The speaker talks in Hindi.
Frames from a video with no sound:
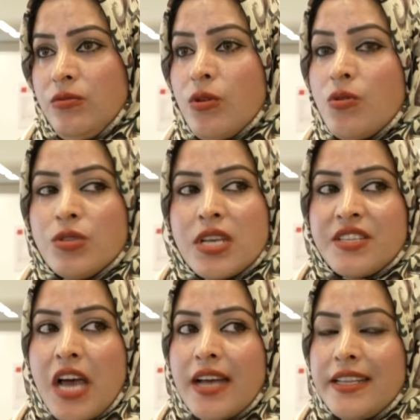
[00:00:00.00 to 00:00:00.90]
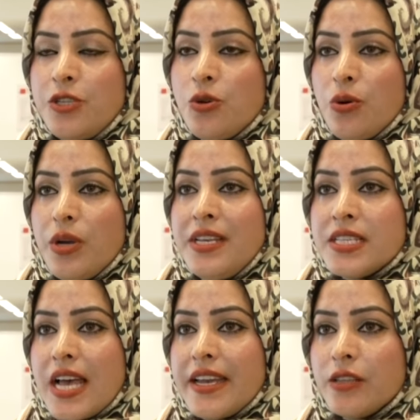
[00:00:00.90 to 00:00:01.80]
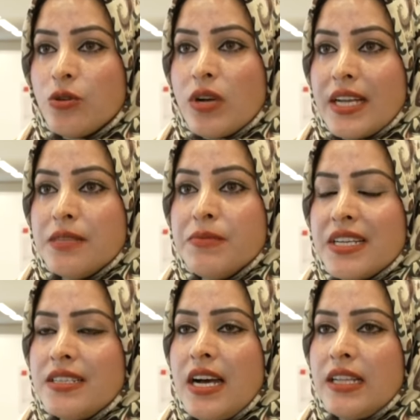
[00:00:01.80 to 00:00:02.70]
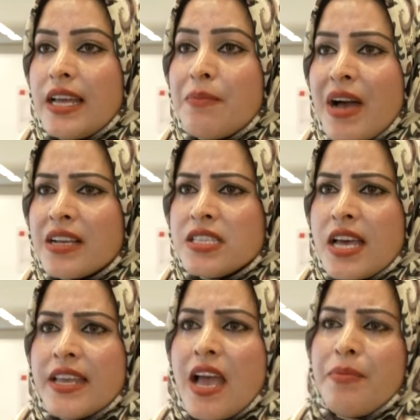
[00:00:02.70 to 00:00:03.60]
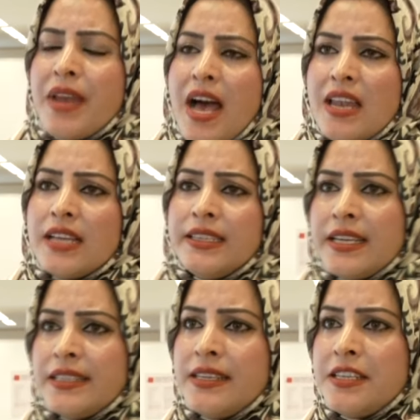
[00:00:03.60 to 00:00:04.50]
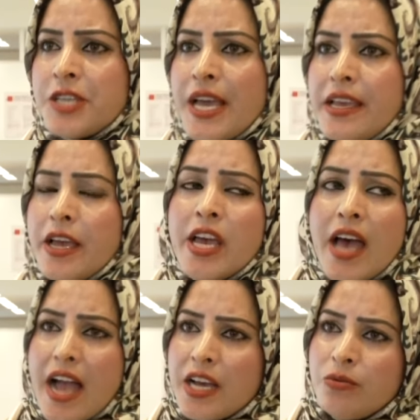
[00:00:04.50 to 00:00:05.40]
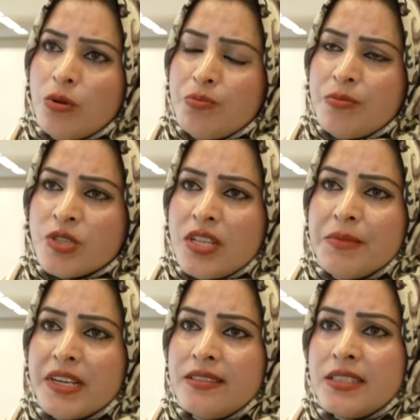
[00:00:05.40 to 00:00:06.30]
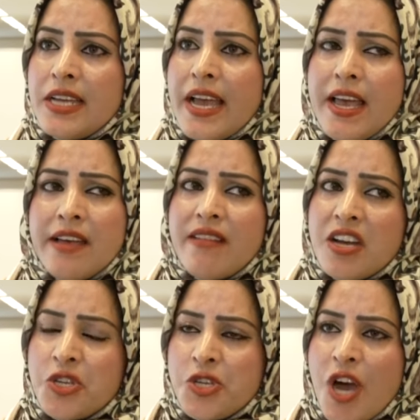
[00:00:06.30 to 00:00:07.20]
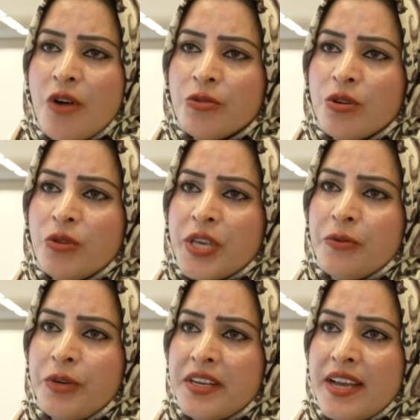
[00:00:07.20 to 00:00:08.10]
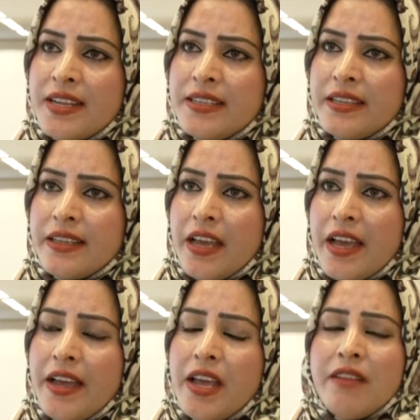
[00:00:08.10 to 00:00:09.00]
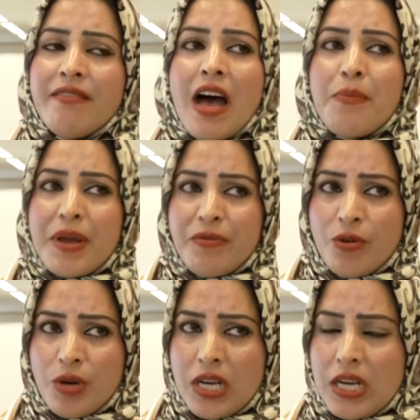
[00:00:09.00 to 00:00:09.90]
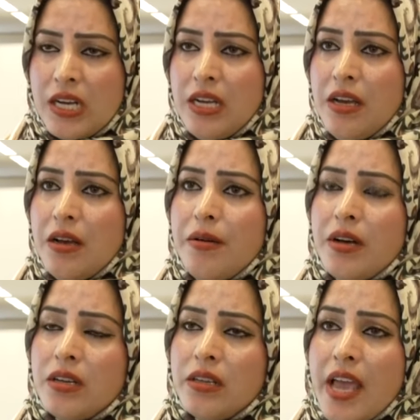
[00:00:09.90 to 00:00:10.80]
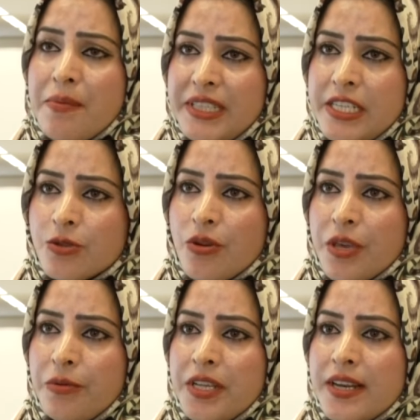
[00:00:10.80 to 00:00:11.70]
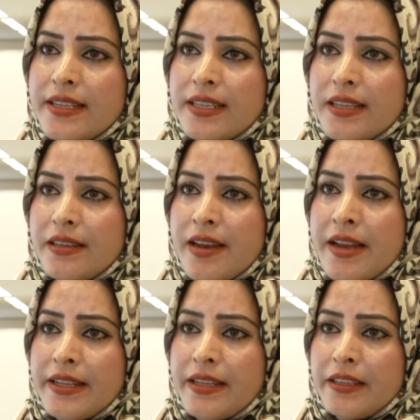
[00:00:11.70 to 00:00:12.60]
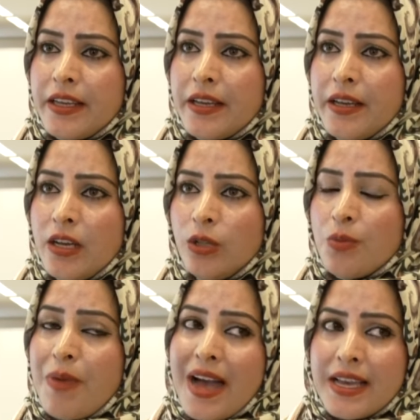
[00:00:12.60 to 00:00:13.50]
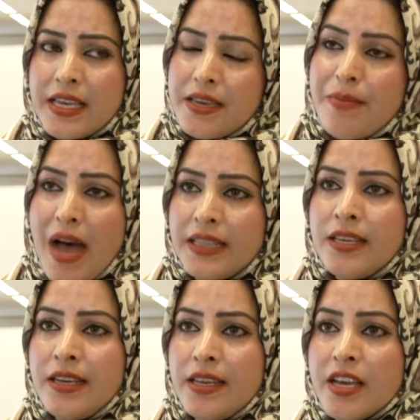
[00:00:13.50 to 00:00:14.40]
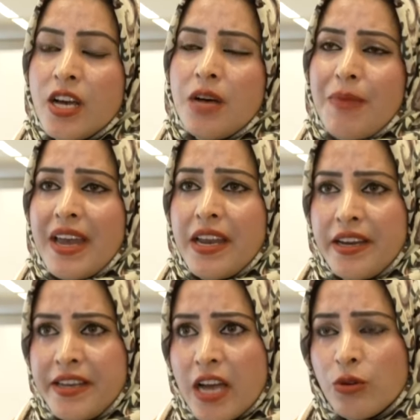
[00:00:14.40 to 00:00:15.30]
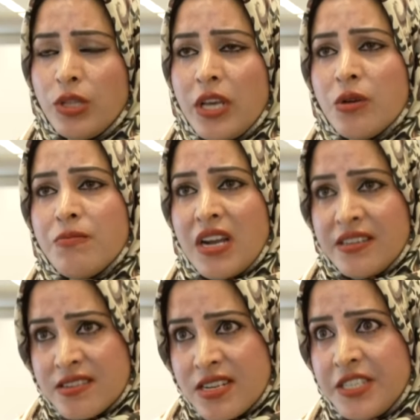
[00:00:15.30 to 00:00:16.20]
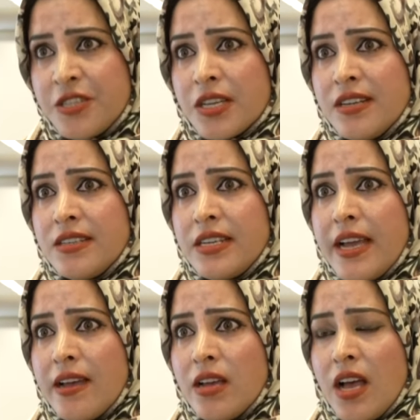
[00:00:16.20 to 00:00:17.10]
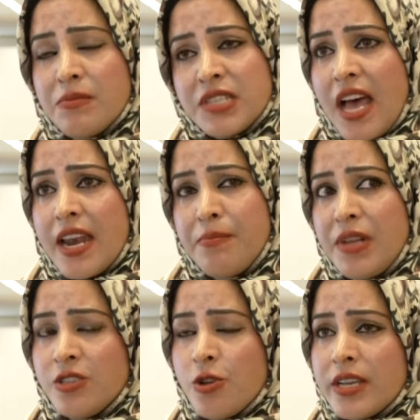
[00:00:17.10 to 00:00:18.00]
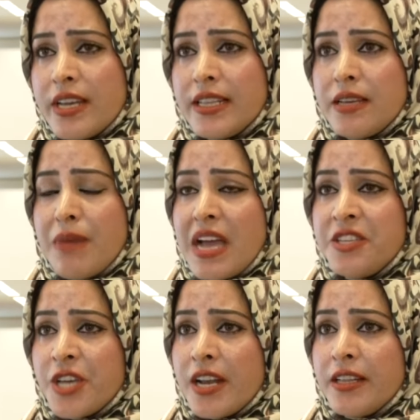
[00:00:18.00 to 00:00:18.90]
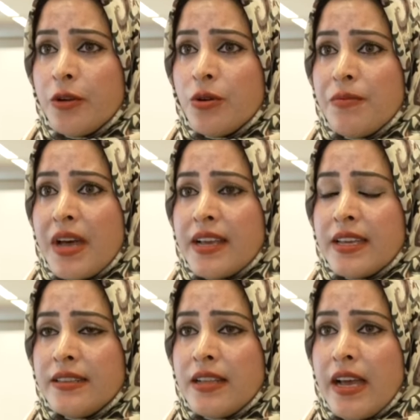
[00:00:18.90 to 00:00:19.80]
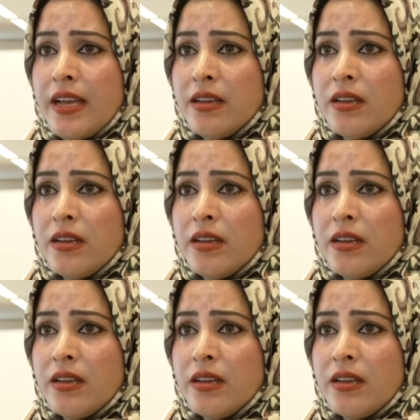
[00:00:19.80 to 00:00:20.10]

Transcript: वो कौन सा जहाद है जो इंसानियत को ख़त्म कर डालता है पाकिस्तान के अपने हालात देखने नहीं चाहिए अगर वो मुस्लिम कंट्री है वहाँ शियाओं को वो क्यों नहीं रहने देते हैं वहाँ पर वो अहमदीज़ को क्यों नहीं रहते दे, रहने देते हैं तो बाकी की बात ही नहीं हमारी इंडिया को देखो मल्टी रिलीजियस कंट्री है हम सारे मिलजुल के रहते भाईचारा देखो हमारा कितना है